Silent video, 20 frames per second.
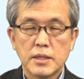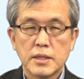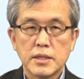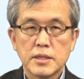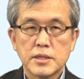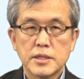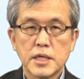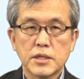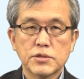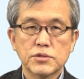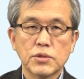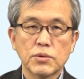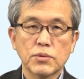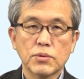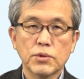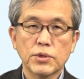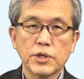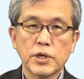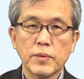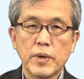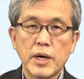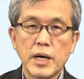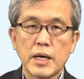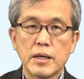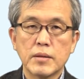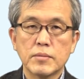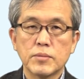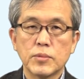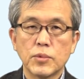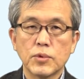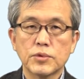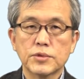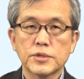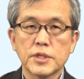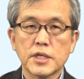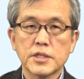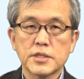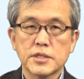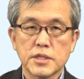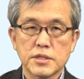セクション5では目
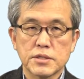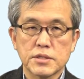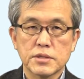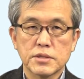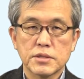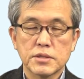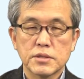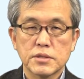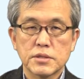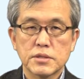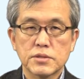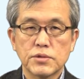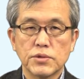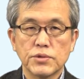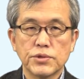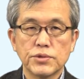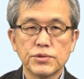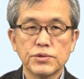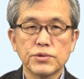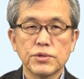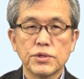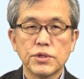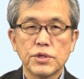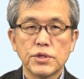的説という